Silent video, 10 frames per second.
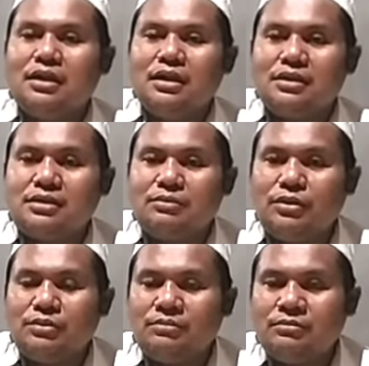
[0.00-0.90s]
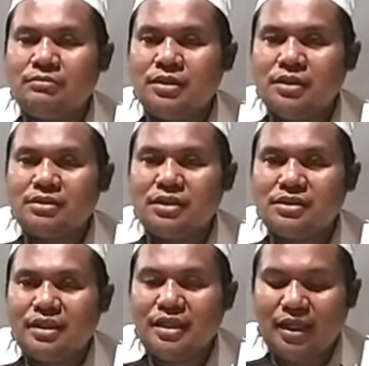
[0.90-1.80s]
uh, sebelum
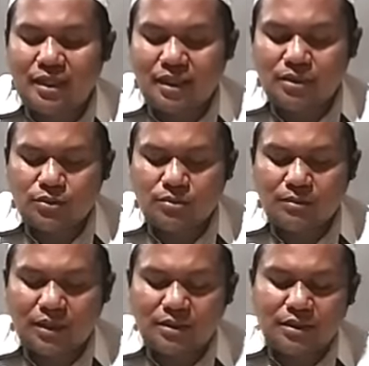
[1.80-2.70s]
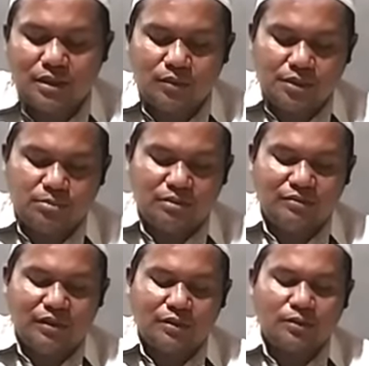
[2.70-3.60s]
selesainya hari itu maka tidak wajib
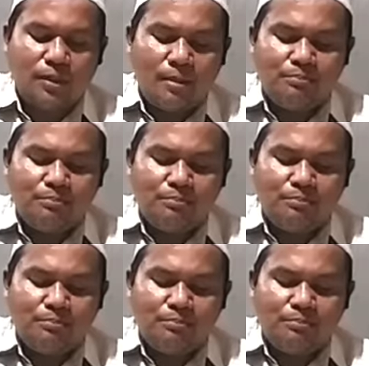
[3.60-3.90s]
kafarah